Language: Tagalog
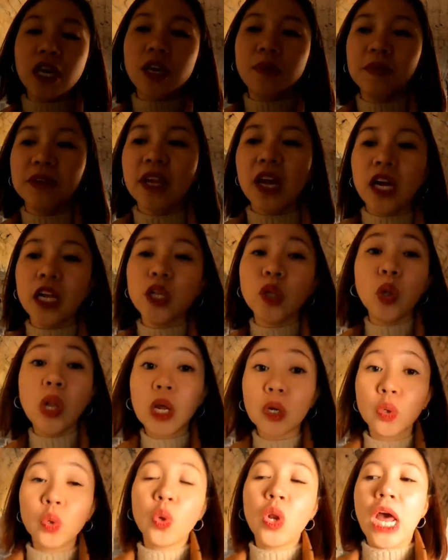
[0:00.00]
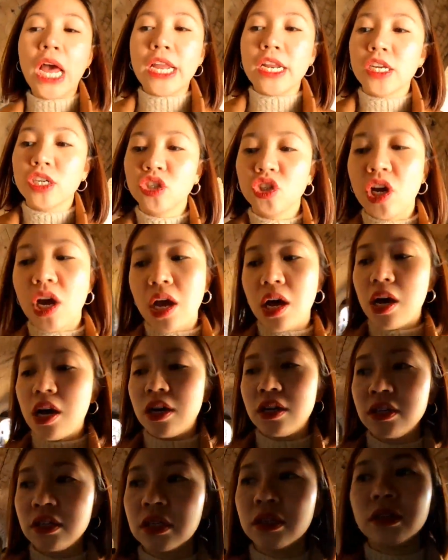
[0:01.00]
si Amy dahil lulang-lula na
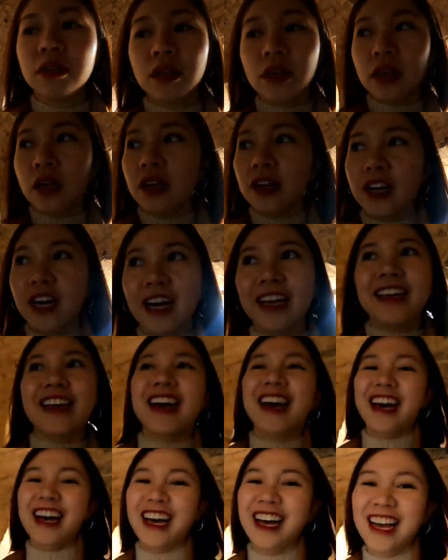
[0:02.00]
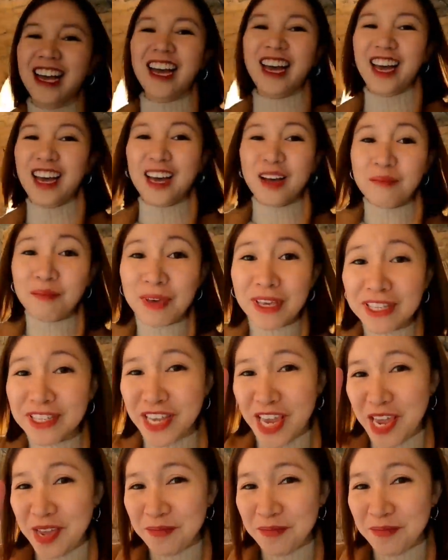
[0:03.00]
siya. Kaya, peace